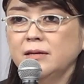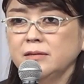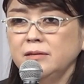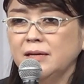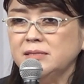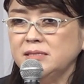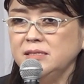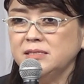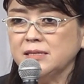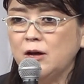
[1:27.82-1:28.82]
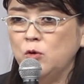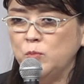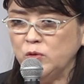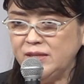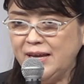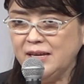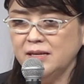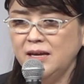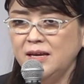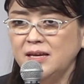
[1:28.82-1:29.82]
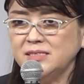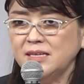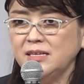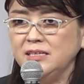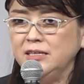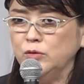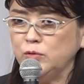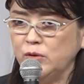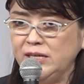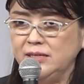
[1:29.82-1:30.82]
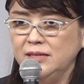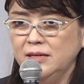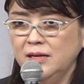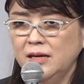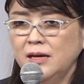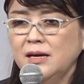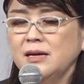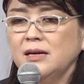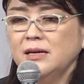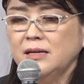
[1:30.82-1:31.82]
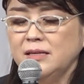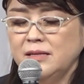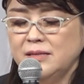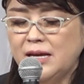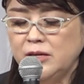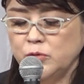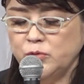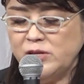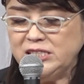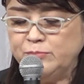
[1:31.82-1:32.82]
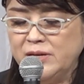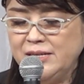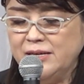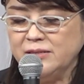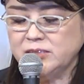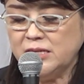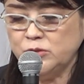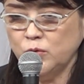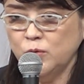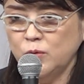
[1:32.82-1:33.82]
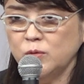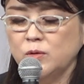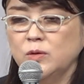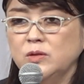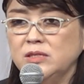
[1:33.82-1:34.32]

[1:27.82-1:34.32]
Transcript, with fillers: 9月5日をもって経営責任を取り代表取締役社長を